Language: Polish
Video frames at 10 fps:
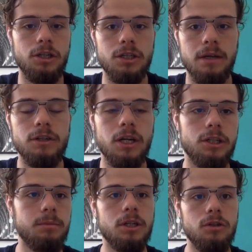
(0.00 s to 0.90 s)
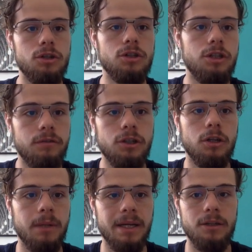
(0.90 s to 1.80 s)
że zawsze jak się przenosisz
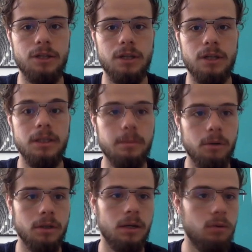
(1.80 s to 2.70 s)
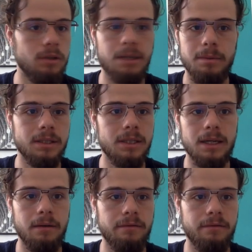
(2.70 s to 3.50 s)
dziewczyną na jakiś tam inny portal, WhatsApp, Instagram,